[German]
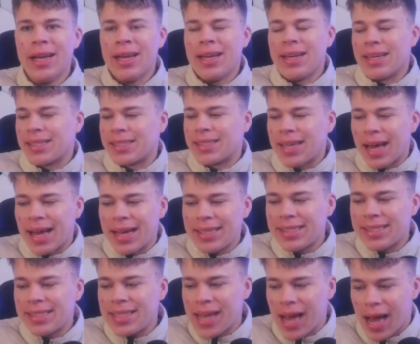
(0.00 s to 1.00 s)
Das
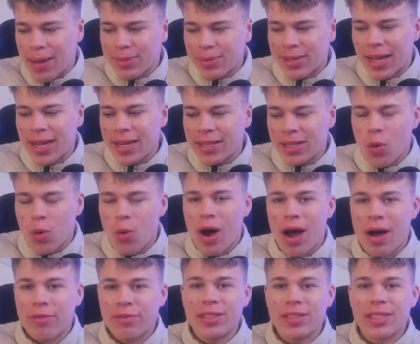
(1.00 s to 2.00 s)
heißt, sie haben kein
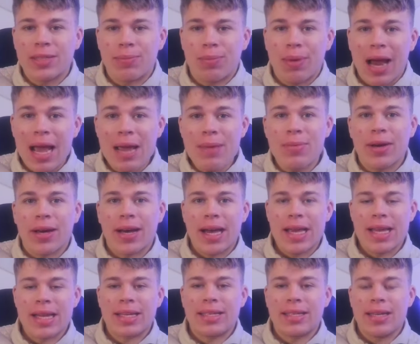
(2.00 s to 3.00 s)
dauerhaftes
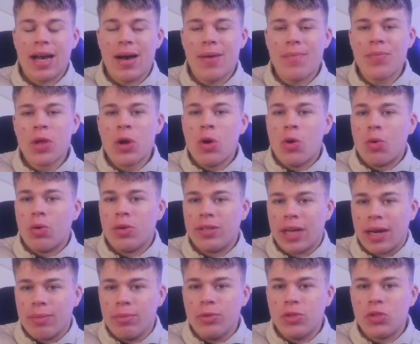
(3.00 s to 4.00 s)
Bleiberecht, ja?
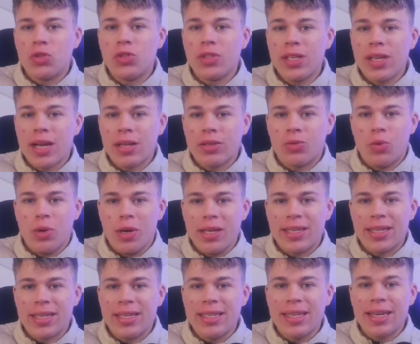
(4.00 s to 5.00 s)
Und dann müssen sie
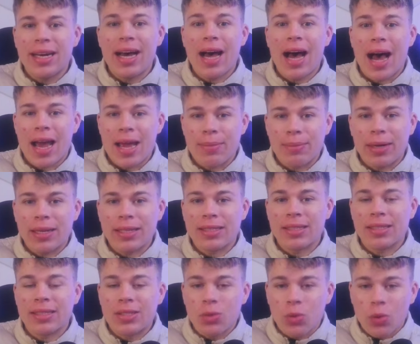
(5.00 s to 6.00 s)
natürlich in ihre
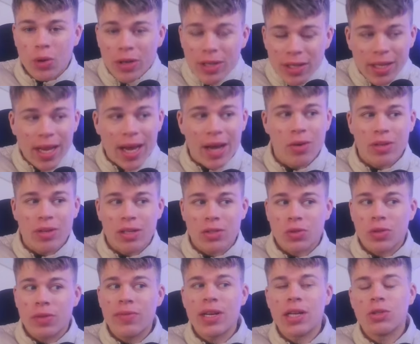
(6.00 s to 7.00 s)
Heimat zurückkehren. Und da
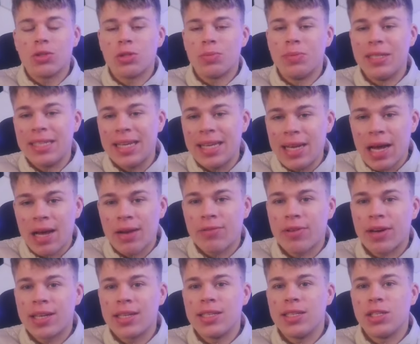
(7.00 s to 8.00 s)
sollten wir natürlich mit denen
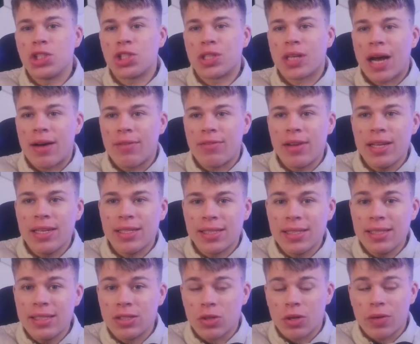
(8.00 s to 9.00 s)
anfangen, die hier straffällig
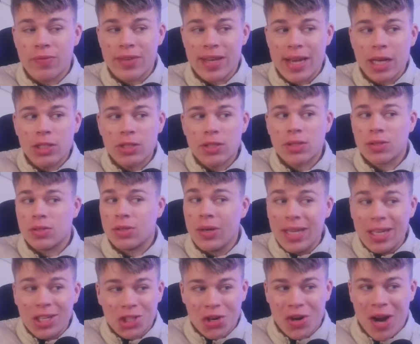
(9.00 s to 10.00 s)
sind. Die sollten wir jetzt
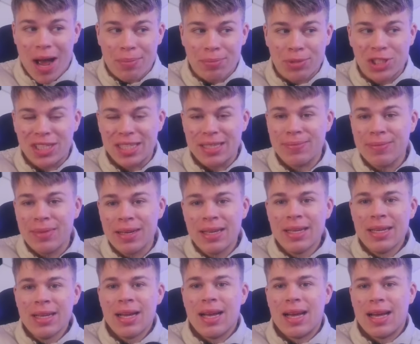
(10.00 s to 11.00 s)
eh schon abschieben.
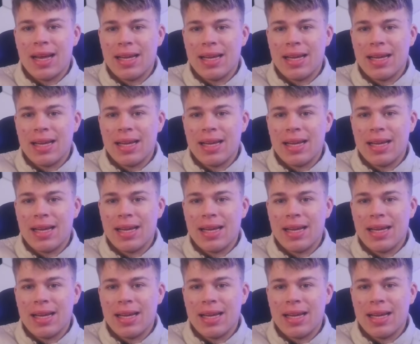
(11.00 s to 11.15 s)
Äh,